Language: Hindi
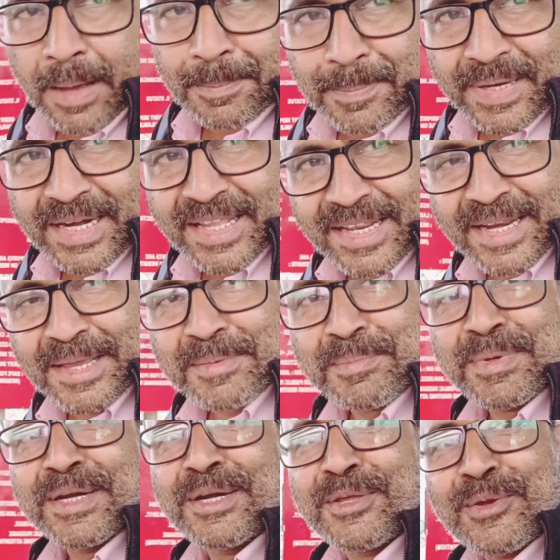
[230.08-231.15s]
आप बने रहें
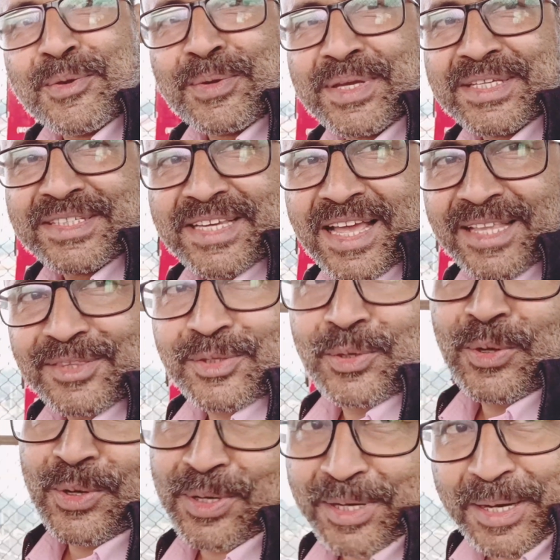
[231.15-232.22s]
वीडियो के साथ
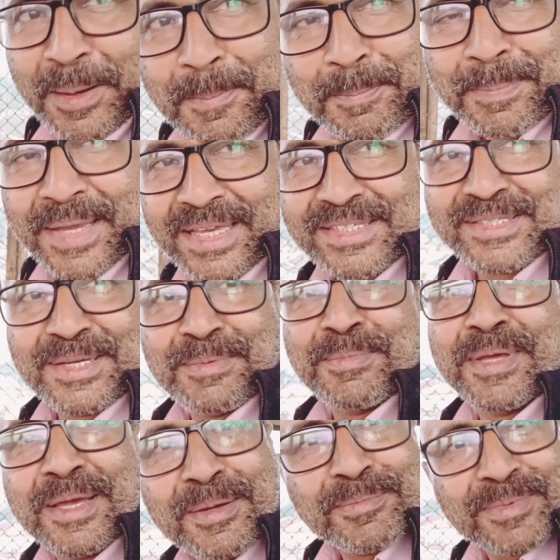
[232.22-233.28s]
और कम पैसे
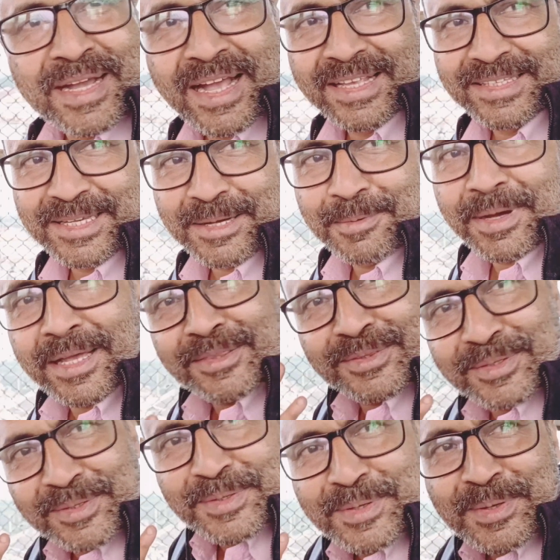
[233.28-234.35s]
में हम गाजियाबाद
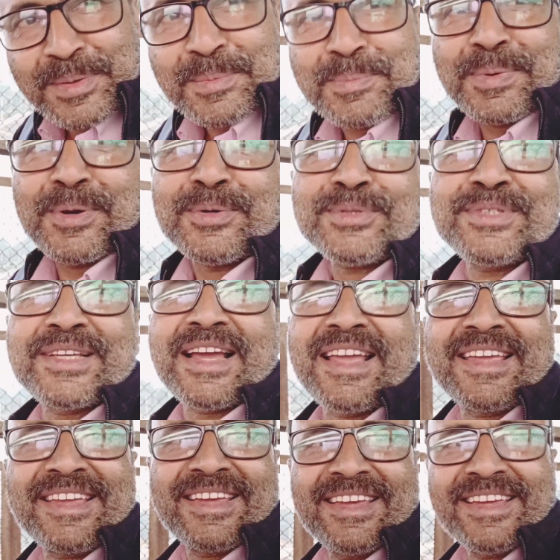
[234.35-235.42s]
पहुँच
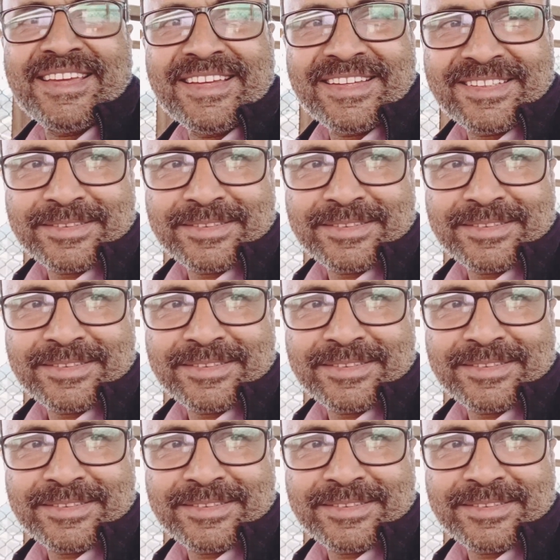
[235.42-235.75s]
जाएंगे